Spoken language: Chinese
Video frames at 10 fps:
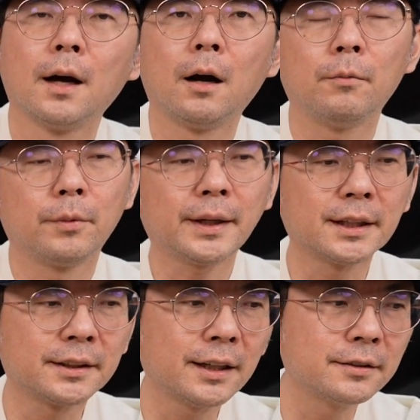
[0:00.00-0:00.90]
好，我们在
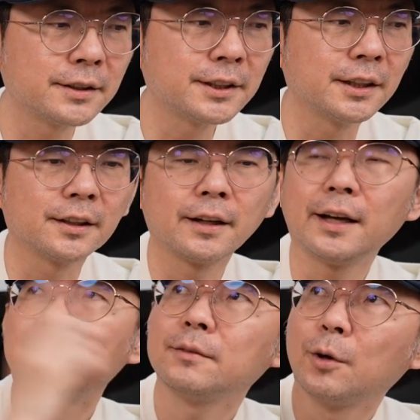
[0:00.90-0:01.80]
讲这样之前呢，
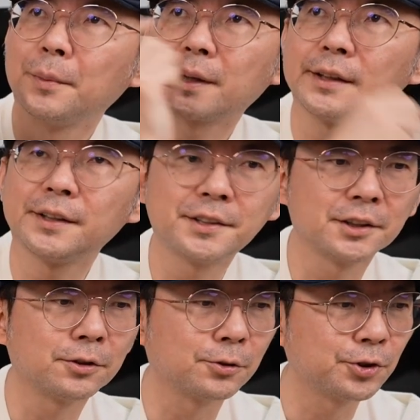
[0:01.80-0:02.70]
哎，我们干爹
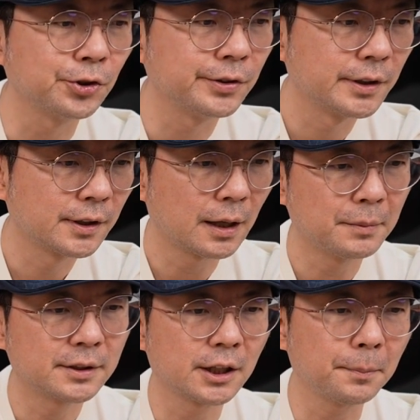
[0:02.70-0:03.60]
杰森通讯他
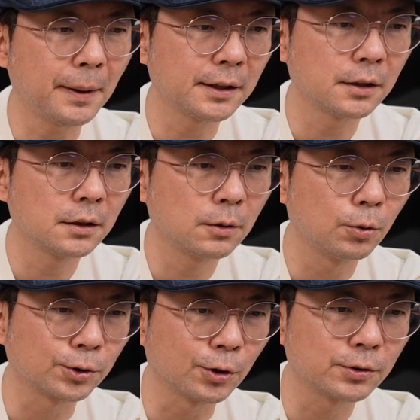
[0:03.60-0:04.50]
们这礼拜的
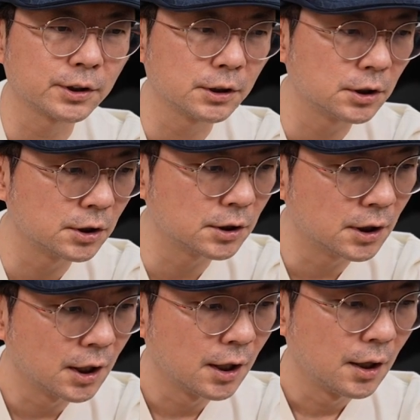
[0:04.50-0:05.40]
活动
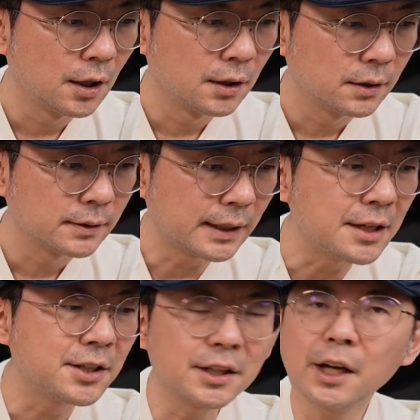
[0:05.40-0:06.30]
是
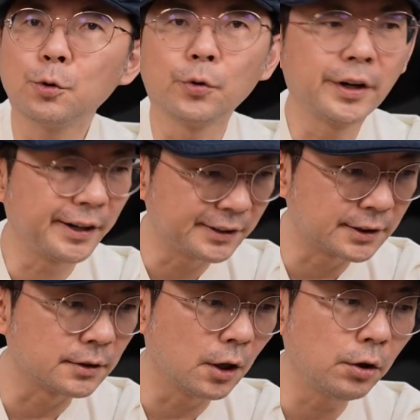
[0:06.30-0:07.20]
三星 A 五十二
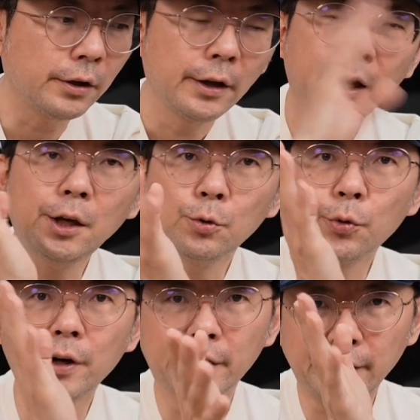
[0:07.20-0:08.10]
S， 呃 A
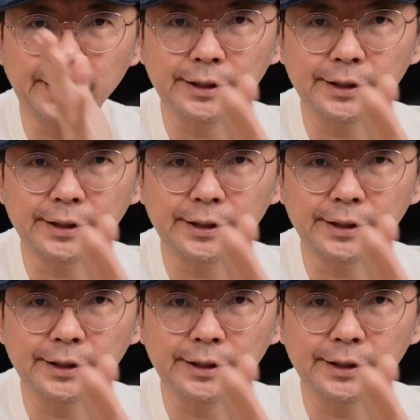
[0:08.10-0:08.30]
五十二